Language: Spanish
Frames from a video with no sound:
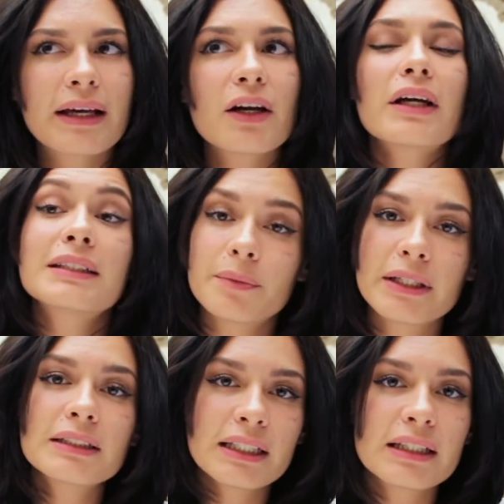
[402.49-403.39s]
creo que si
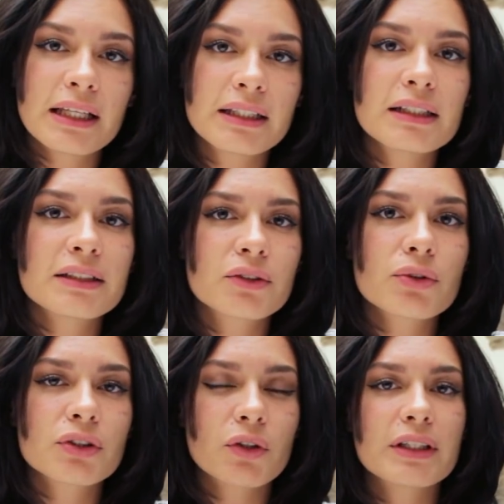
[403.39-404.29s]
bien se entiende el
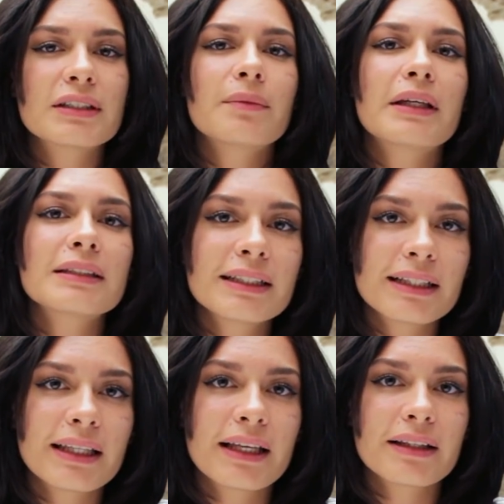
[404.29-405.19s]
discurso y si bien se
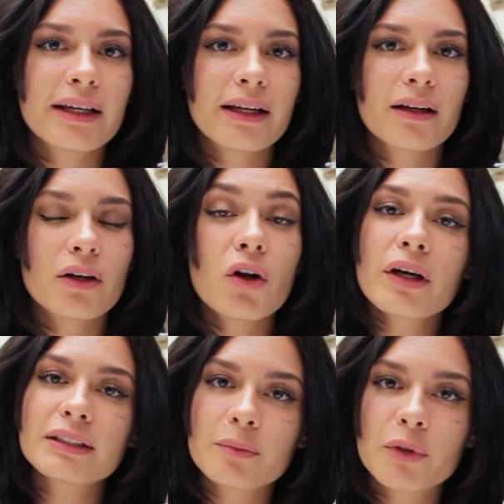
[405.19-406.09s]
entiende lo
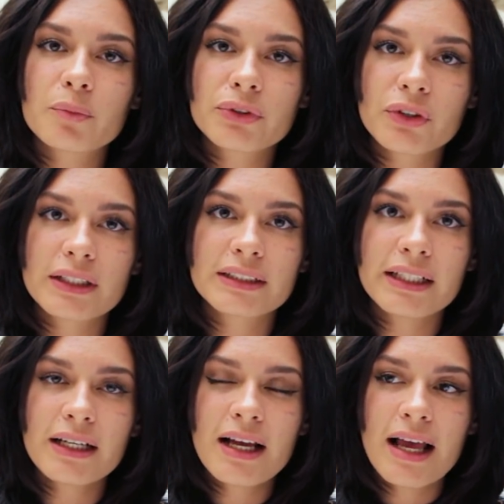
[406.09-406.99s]
que se propuso
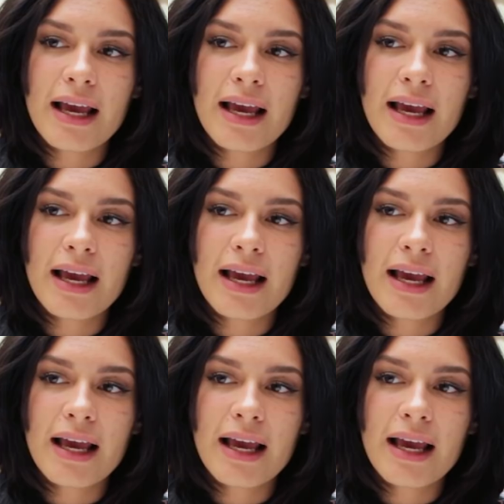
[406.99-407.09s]
decir,